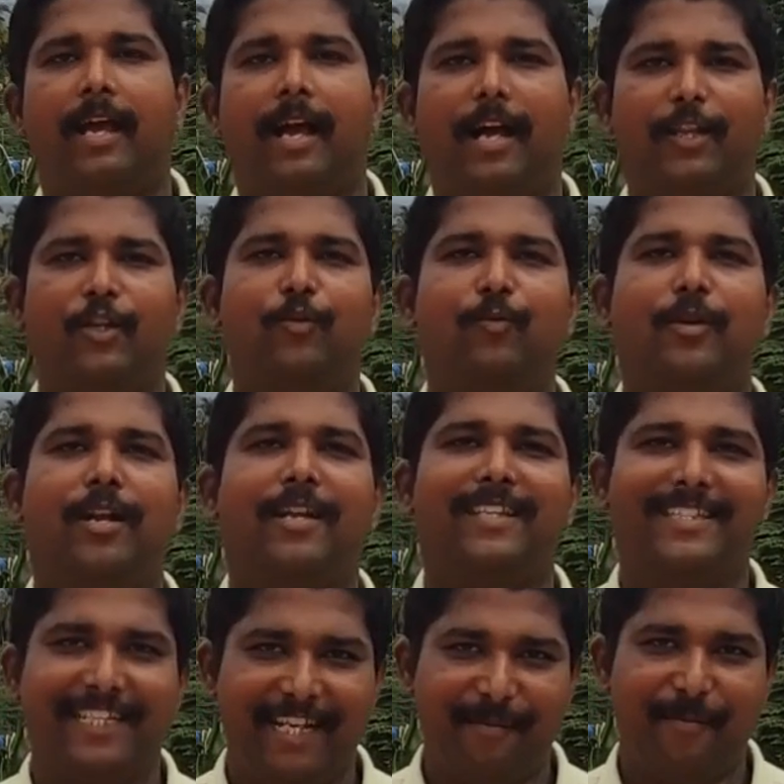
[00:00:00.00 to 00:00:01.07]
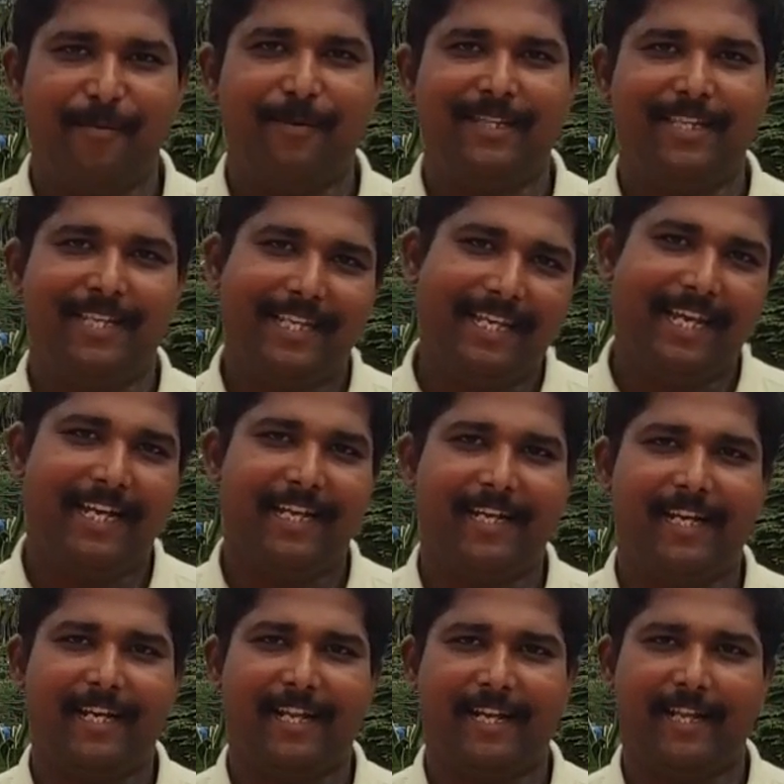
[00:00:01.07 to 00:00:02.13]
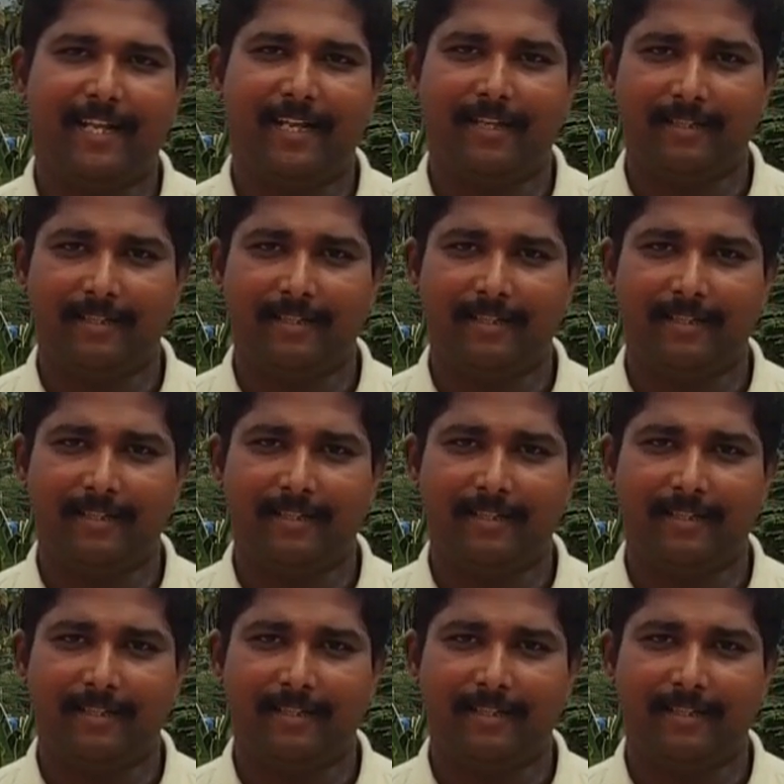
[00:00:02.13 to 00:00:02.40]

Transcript: அதுக்கு முன்னாடி ஜிடிபி பற்றி நீங்கள் என்ன நினைக்கிறீங்க